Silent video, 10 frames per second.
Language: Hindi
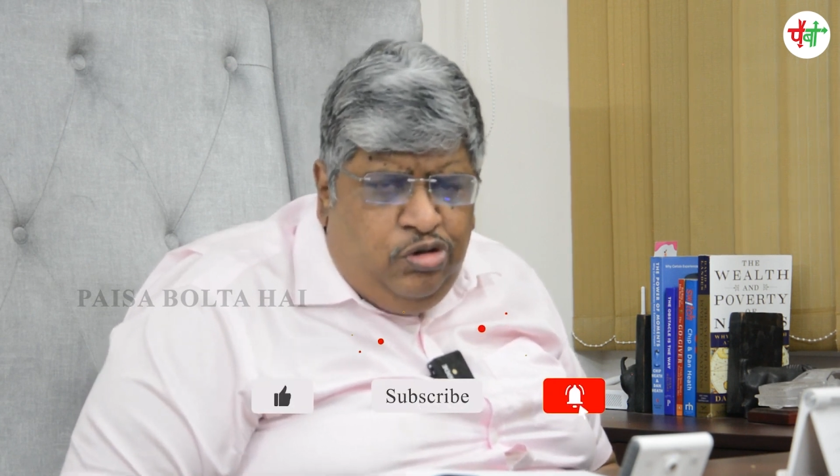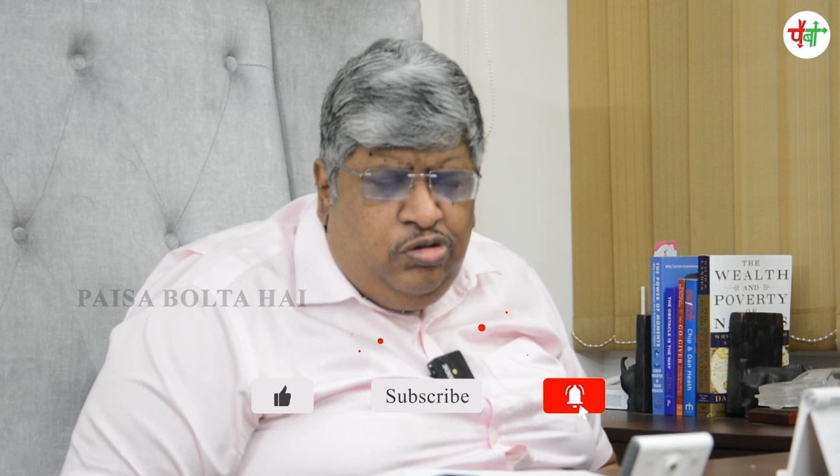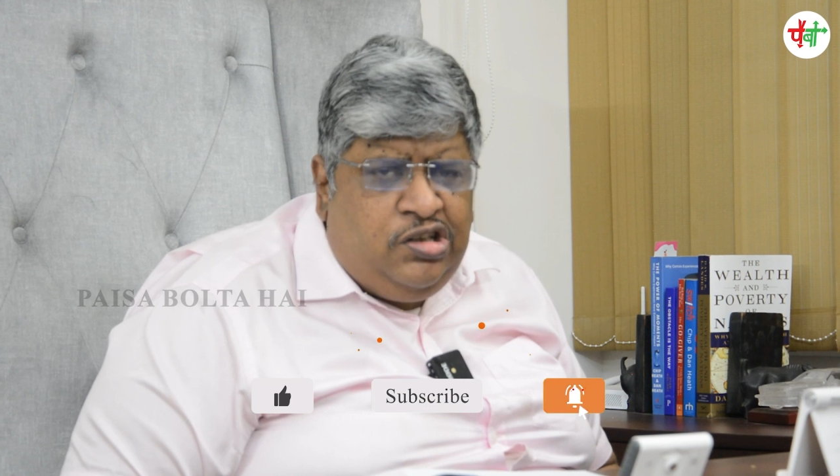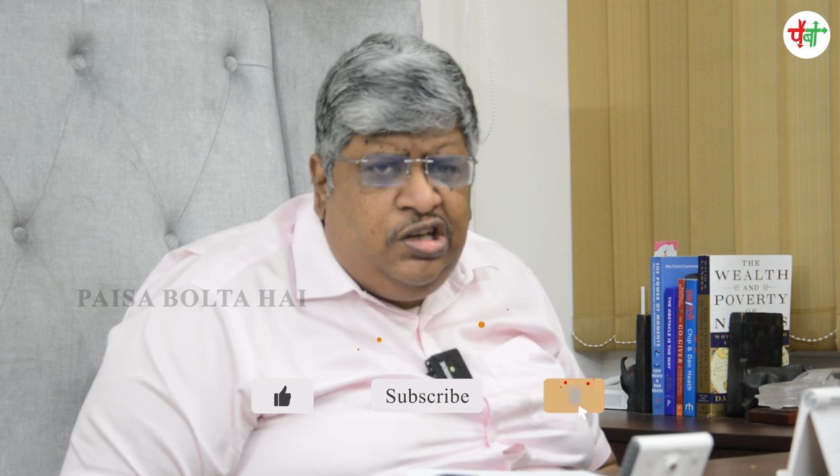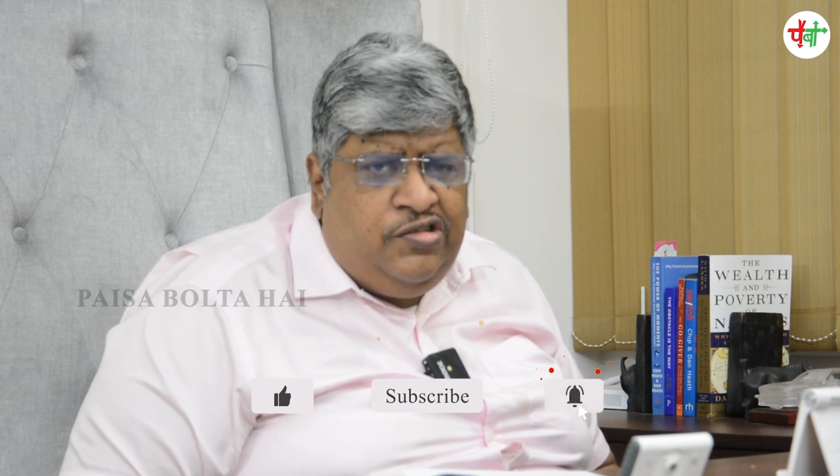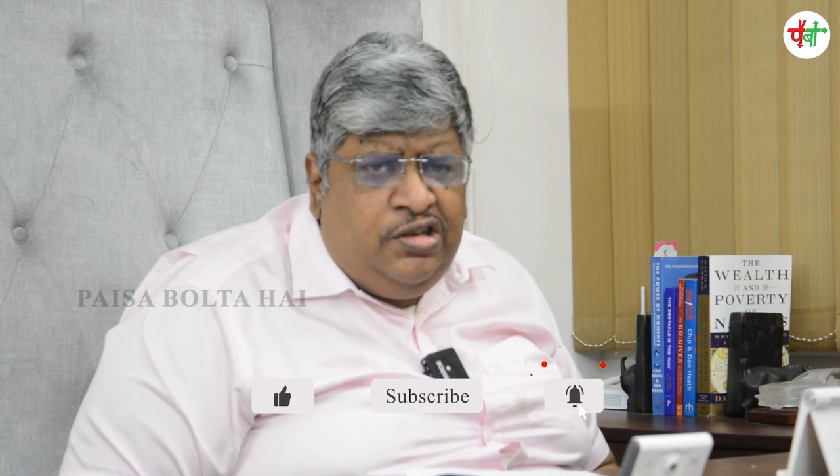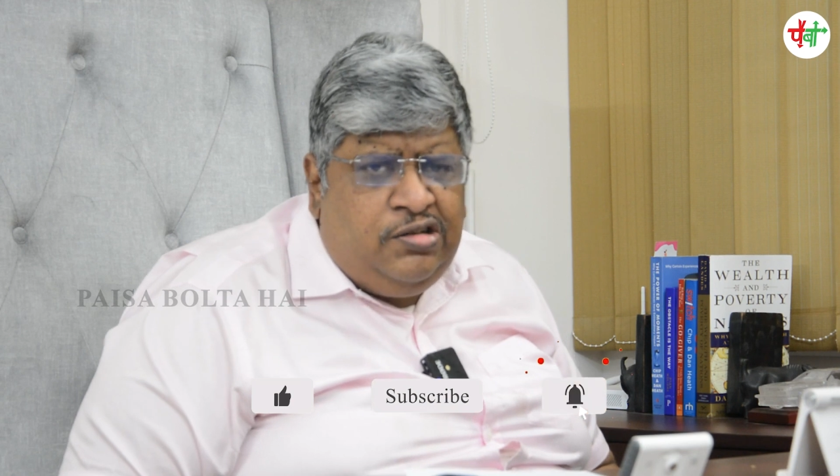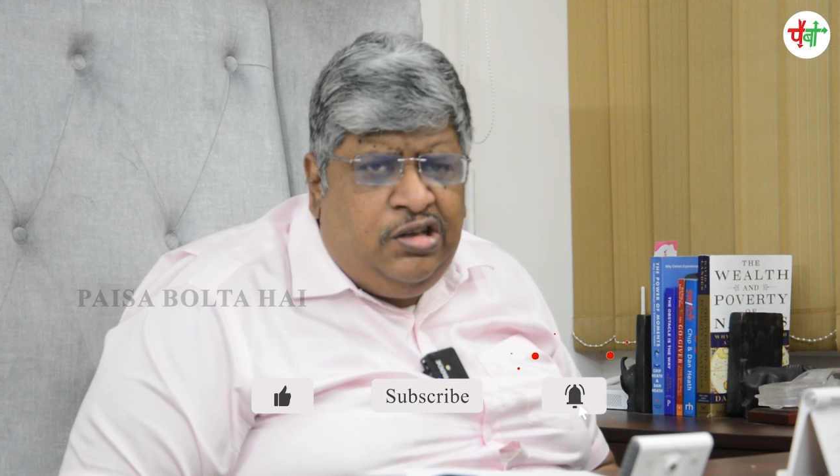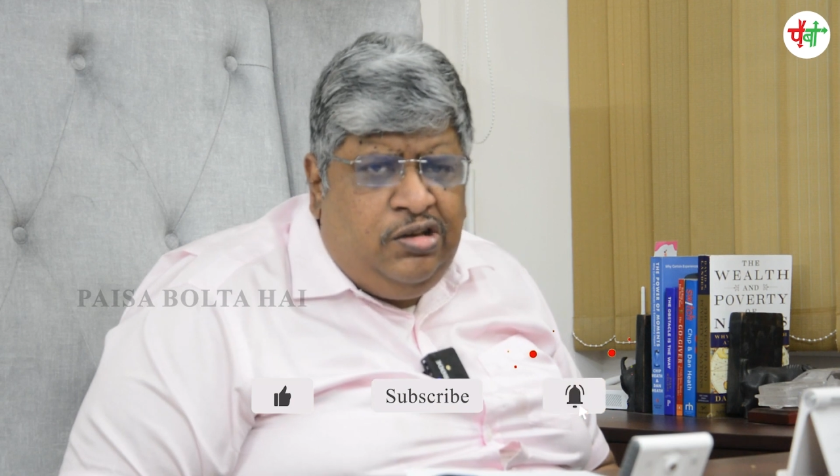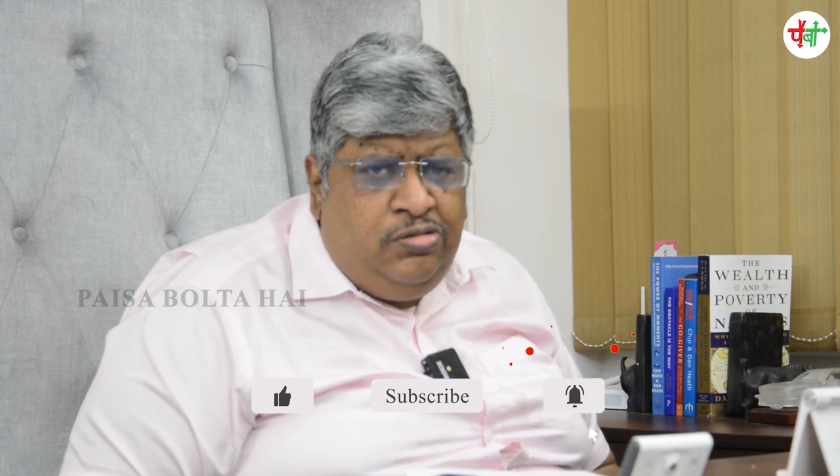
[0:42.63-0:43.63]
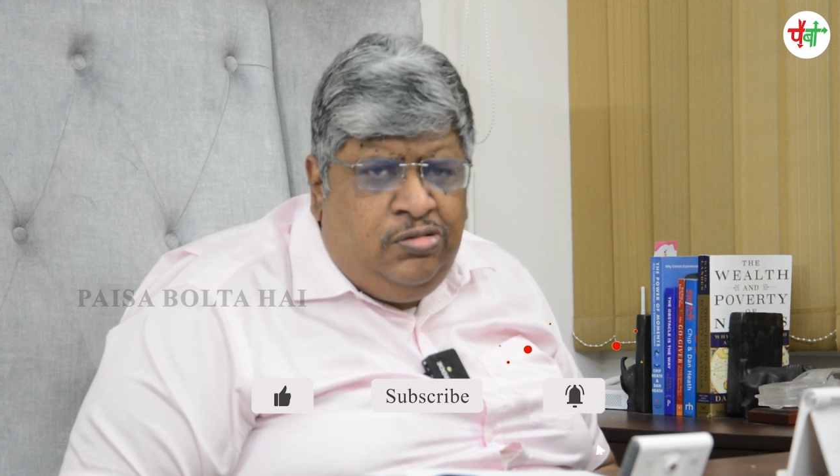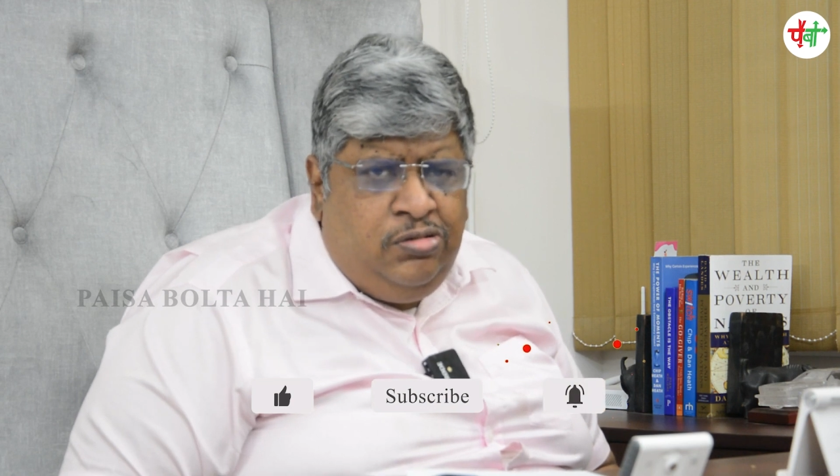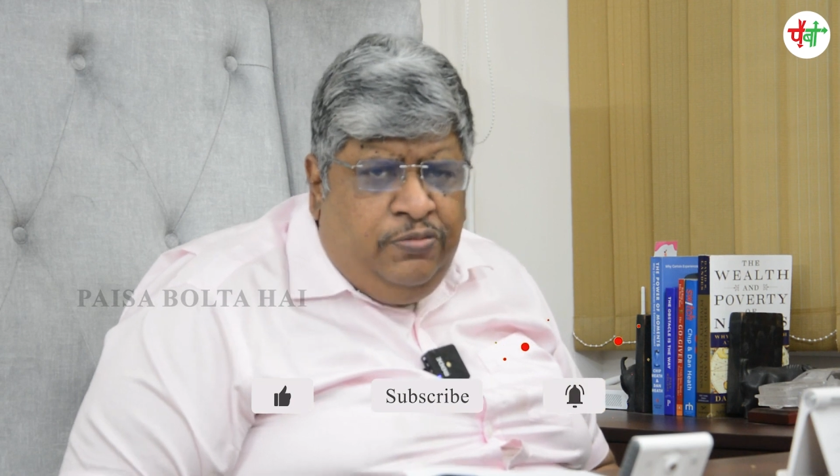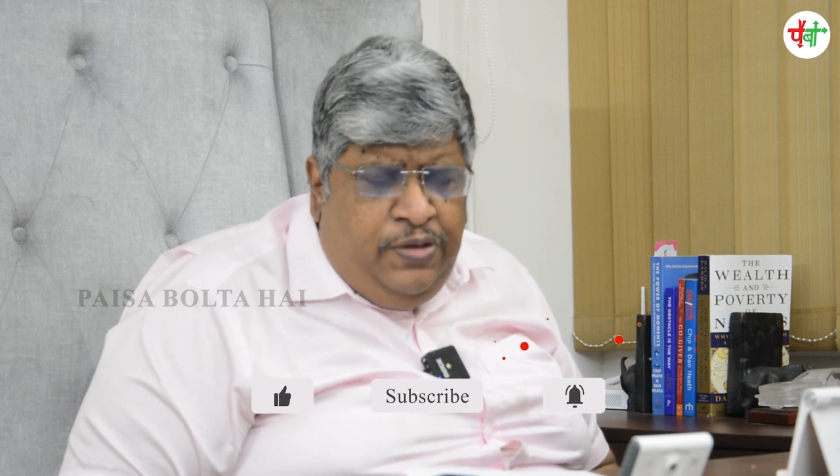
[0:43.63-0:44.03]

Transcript: यूज़ कर सकते हो